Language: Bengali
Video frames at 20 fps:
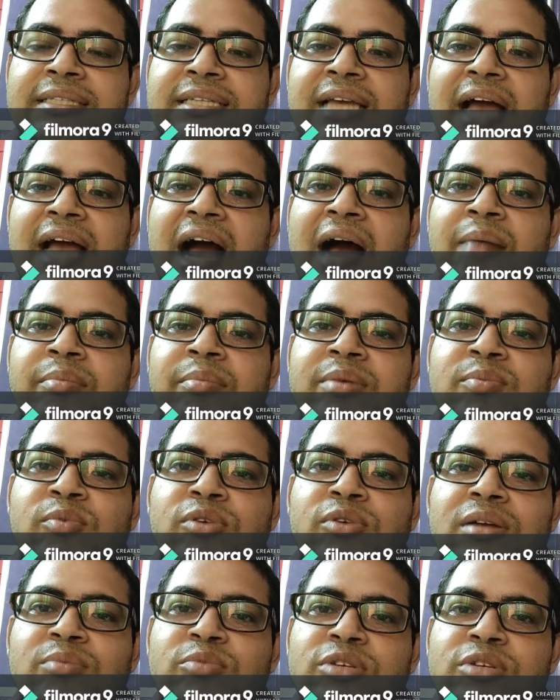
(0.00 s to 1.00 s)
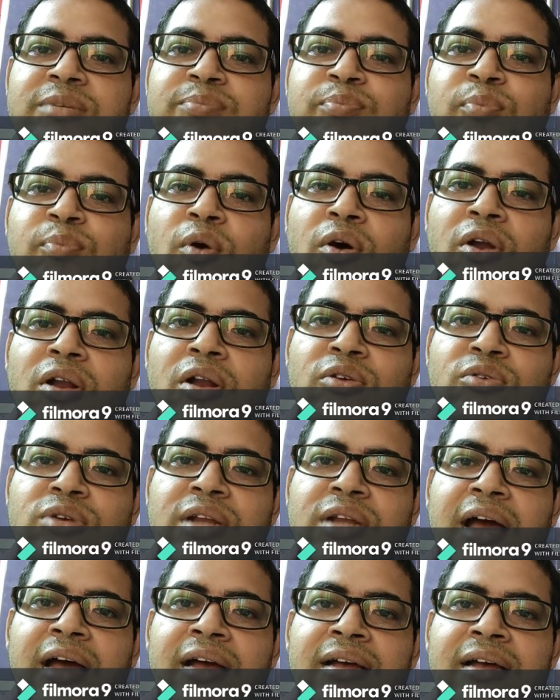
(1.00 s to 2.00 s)
যে আমি মোটামুটি
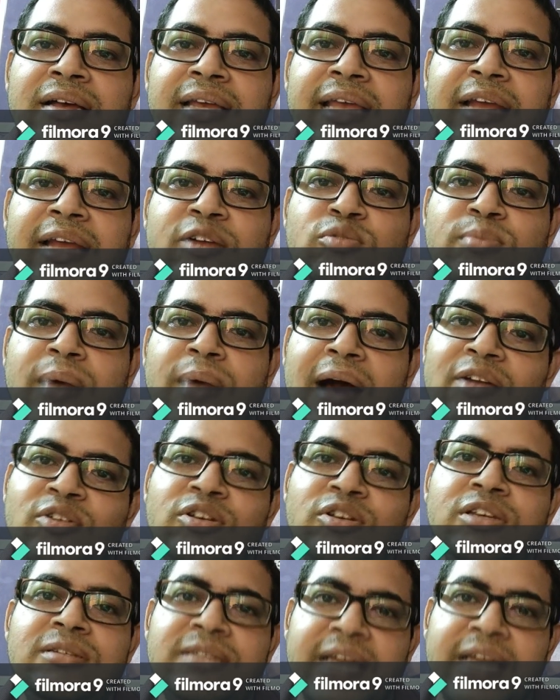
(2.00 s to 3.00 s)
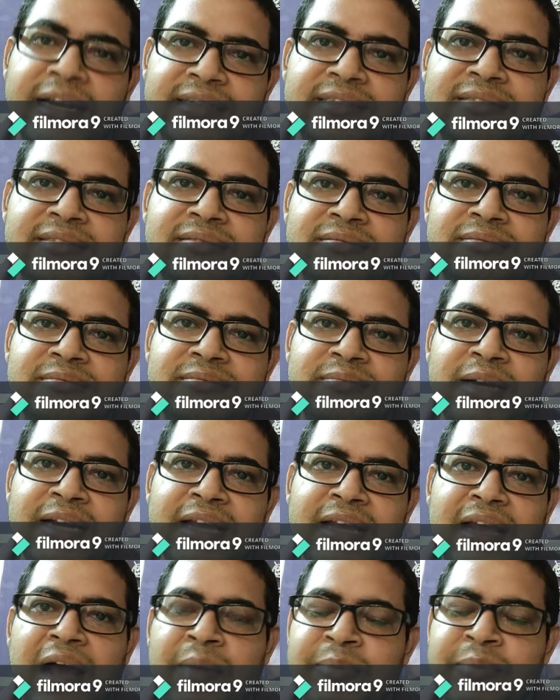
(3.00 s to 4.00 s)
পড়ানোটা একটু ভালোই জানি
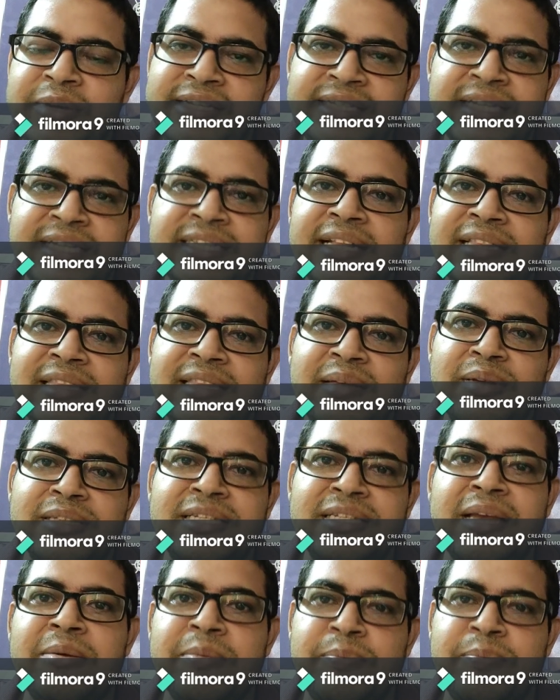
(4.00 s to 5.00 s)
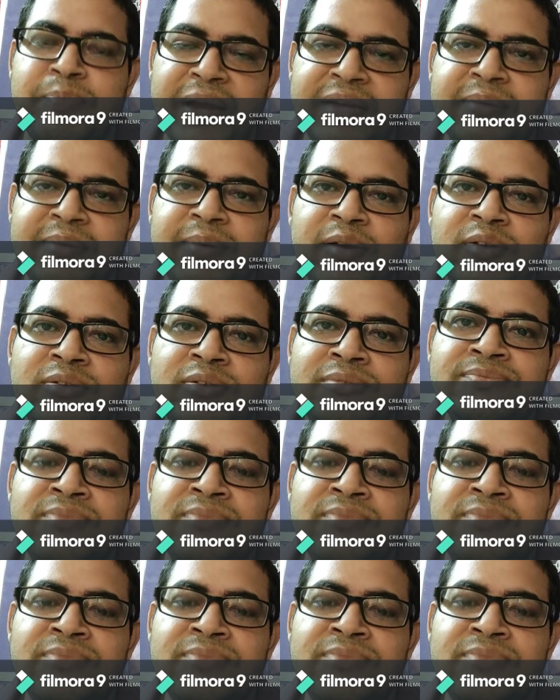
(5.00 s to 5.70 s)
মানে আমি নিজে জানতাম না যে আমি পারি ভালো